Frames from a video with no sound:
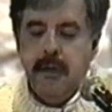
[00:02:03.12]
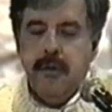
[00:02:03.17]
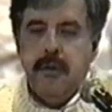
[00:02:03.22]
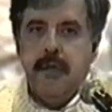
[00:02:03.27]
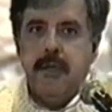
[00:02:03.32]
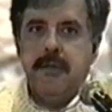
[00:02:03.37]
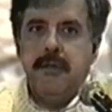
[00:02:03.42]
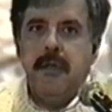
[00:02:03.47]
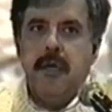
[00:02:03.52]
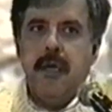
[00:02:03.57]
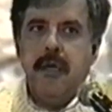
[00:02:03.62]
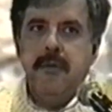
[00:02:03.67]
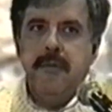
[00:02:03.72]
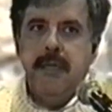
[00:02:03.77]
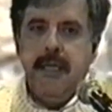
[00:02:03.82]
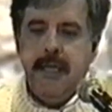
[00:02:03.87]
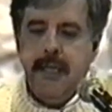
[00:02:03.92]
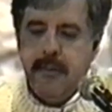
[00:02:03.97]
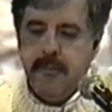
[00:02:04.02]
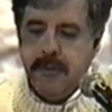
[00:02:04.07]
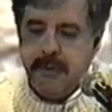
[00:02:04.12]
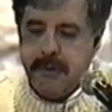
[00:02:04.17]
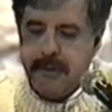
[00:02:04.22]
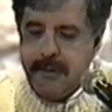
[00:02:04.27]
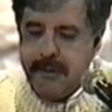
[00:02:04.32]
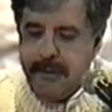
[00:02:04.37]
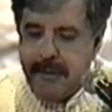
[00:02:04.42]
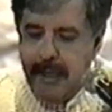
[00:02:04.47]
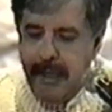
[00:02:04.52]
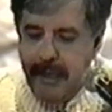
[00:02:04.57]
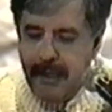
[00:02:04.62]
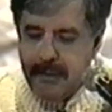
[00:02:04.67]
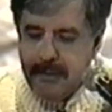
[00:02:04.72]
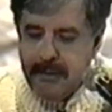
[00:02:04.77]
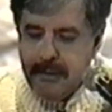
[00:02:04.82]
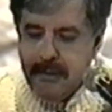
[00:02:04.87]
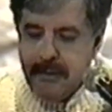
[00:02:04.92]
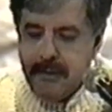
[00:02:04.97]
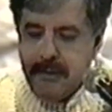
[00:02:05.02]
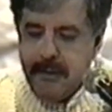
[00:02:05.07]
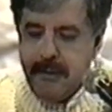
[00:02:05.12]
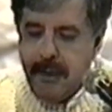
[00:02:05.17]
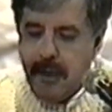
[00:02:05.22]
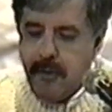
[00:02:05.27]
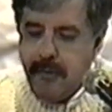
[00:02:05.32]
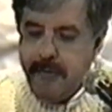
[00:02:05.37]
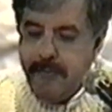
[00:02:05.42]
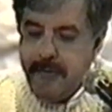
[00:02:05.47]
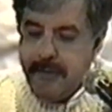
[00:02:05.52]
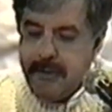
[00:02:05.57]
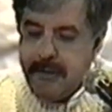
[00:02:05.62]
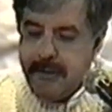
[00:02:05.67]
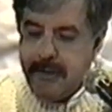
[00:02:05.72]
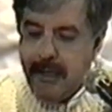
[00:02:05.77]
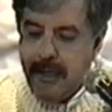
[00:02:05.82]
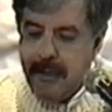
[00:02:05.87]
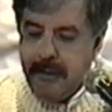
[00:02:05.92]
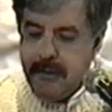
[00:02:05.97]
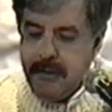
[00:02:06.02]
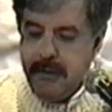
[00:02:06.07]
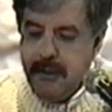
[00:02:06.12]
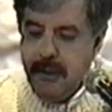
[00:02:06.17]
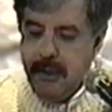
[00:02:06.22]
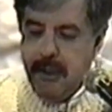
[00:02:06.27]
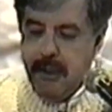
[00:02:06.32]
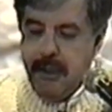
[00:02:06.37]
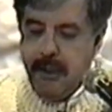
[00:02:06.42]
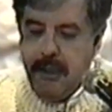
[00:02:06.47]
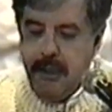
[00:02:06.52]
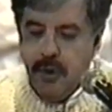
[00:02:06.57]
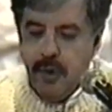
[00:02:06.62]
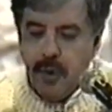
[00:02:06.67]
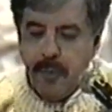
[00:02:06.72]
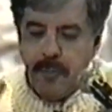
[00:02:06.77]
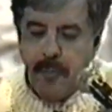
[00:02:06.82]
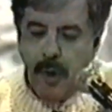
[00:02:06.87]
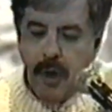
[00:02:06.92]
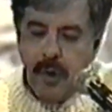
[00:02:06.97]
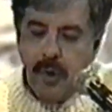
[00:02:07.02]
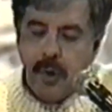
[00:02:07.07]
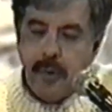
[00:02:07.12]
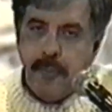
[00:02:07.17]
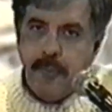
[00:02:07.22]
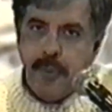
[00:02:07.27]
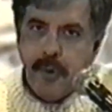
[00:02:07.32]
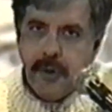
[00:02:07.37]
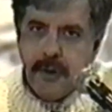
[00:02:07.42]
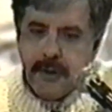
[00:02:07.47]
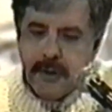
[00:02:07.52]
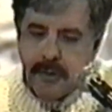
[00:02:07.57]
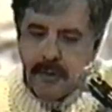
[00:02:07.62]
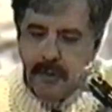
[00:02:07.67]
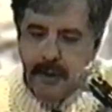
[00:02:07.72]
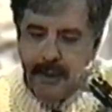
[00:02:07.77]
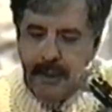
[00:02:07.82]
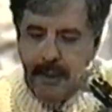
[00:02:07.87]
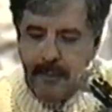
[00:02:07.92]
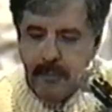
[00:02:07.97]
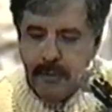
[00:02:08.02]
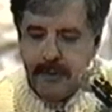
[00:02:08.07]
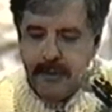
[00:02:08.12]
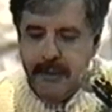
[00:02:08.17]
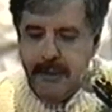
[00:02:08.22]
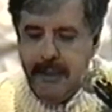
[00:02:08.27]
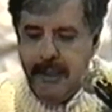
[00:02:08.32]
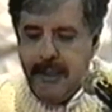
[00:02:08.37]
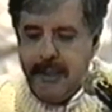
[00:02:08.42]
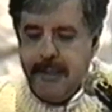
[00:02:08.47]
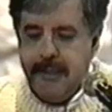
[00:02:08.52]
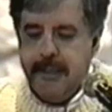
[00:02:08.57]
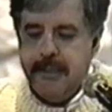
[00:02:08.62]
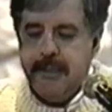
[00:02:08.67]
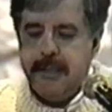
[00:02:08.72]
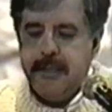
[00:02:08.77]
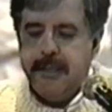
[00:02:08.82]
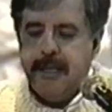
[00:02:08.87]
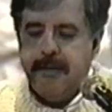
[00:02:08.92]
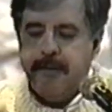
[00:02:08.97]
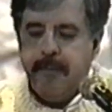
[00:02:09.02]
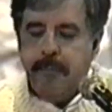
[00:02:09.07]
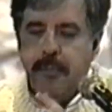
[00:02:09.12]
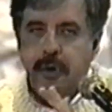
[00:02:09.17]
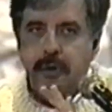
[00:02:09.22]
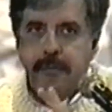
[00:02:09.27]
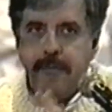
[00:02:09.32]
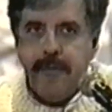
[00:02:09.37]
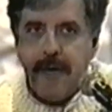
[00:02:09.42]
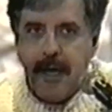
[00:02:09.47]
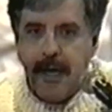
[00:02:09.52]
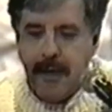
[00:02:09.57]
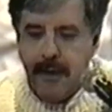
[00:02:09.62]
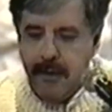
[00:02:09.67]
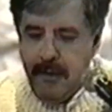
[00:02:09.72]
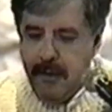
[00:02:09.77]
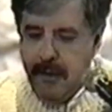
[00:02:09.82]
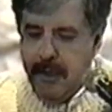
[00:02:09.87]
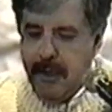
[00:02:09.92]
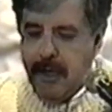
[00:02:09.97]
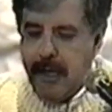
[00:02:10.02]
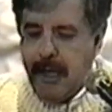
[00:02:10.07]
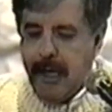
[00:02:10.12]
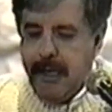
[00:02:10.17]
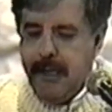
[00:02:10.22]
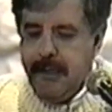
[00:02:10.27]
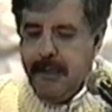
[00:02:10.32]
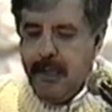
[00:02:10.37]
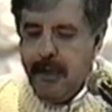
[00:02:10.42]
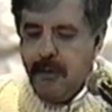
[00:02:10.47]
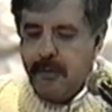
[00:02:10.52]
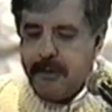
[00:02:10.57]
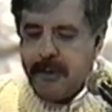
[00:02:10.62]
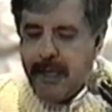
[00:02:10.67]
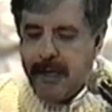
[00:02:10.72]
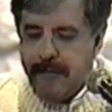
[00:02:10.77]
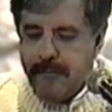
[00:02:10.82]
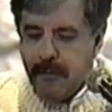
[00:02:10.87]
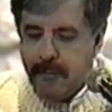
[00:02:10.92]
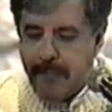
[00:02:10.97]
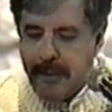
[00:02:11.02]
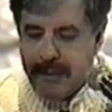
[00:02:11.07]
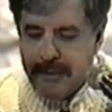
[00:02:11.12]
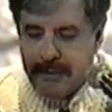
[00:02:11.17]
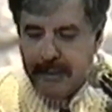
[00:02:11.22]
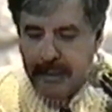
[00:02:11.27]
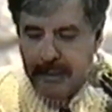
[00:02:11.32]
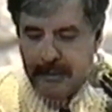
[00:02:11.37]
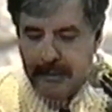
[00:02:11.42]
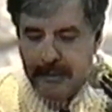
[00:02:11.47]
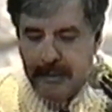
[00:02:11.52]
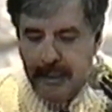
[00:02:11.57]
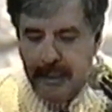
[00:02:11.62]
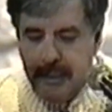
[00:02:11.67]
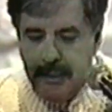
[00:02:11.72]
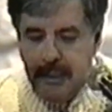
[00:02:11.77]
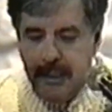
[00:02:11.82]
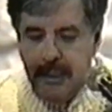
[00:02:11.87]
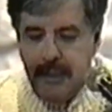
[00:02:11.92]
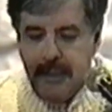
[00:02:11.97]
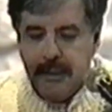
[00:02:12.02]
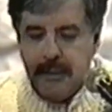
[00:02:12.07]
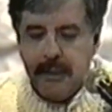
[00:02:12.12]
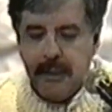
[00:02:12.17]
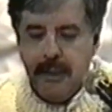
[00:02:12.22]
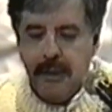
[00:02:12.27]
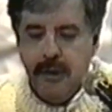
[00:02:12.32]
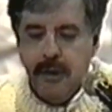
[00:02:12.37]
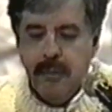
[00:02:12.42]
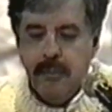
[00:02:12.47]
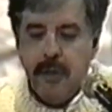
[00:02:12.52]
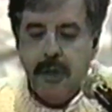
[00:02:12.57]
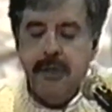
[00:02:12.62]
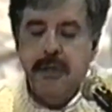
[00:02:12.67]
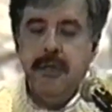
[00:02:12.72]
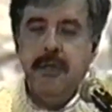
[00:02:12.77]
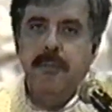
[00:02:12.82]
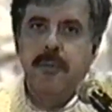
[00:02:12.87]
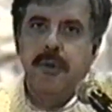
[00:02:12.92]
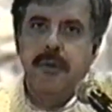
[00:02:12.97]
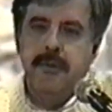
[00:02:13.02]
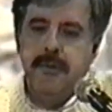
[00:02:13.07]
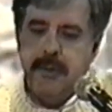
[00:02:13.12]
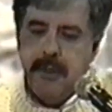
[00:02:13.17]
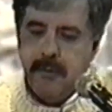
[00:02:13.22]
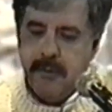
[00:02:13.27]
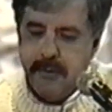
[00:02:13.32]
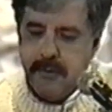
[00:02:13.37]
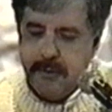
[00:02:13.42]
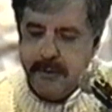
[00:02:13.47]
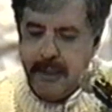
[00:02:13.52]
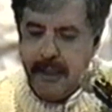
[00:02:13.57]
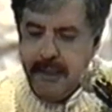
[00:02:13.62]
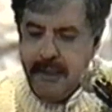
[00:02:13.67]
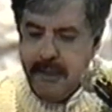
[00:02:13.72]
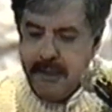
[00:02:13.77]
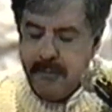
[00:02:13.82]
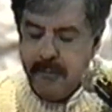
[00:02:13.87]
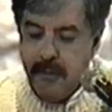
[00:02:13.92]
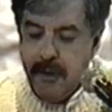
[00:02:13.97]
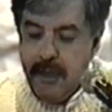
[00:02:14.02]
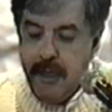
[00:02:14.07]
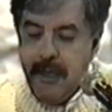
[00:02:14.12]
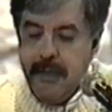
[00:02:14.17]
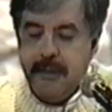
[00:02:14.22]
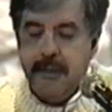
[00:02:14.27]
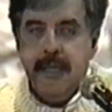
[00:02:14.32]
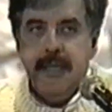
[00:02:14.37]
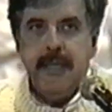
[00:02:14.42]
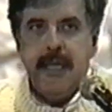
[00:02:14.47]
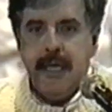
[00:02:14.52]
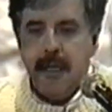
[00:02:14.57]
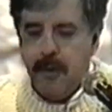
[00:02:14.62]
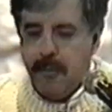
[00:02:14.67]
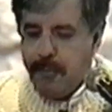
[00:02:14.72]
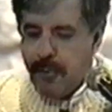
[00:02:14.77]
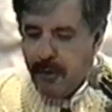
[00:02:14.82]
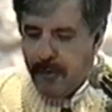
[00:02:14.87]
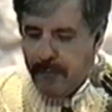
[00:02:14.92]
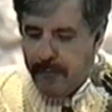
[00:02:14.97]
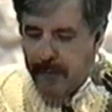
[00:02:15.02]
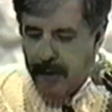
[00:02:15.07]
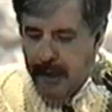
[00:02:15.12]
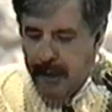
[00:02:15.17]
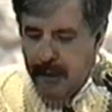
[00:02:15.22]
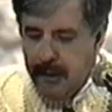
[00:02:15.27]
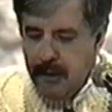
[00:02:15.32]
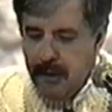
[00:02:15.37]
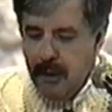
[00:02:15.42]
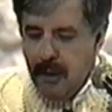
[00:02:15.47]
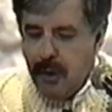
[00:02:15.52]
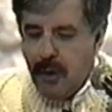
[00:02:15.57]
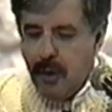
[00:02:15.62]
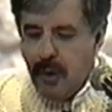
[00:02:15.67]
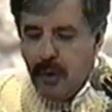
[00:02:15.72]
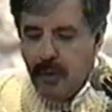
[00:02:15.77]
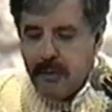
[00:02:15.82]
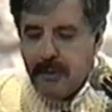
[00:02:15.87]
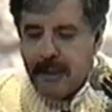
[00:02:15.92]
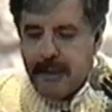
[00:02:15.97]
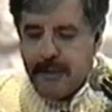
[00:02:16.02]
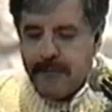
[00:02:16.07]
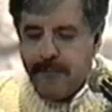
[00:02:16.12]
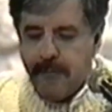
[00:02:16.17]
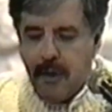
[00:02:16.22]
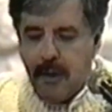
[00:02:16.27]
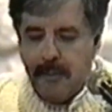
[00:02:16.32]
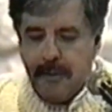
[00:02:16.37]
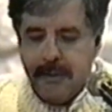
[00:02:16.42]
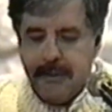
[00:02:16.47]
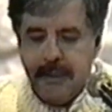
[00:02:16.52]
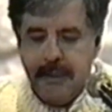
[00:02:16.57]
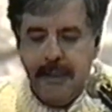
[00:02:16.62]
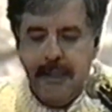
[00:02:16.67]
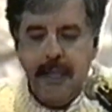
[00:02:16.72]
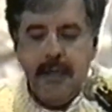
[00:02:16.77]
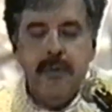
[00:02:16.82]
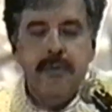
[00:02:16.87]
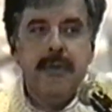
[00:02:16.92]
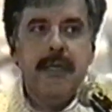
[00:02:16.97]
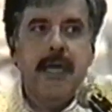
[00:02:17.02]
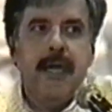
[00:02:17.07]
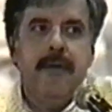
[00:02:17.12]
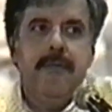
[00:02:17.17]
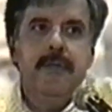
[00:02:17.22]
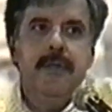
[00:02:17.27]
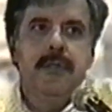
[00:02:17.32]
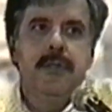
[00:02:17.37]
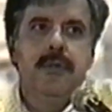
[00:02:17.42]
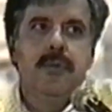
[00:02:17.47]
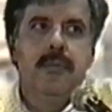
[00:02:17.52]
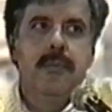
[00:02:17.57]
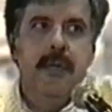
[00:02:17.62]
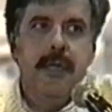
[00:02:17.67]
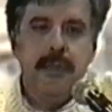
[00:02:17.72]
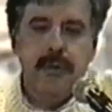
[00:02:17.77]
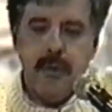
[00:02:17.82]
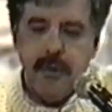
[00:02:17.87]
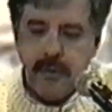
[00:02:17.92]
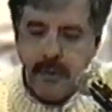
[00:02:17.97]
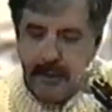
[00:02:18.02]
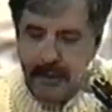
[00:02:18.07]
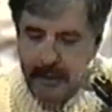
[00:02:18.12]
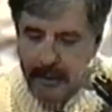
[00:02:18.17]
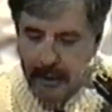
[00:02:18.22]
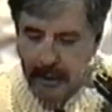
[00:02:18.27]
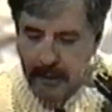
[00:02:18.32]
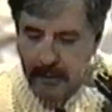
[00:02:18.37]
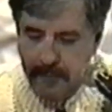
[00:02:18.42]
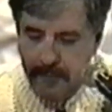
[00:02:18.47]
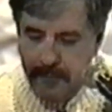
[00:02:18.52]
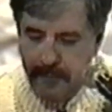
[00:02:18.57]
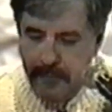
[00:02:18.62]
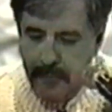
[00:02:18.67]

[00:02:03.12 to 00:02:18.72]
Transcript: nós logo teremos teses na universidade que, no polo oposto à da mocinha que desejava provar a inelutável passagem da igreja e do modo de produção ao socialismo, tentarão provar outras formas inelutáveis do mando autoritário.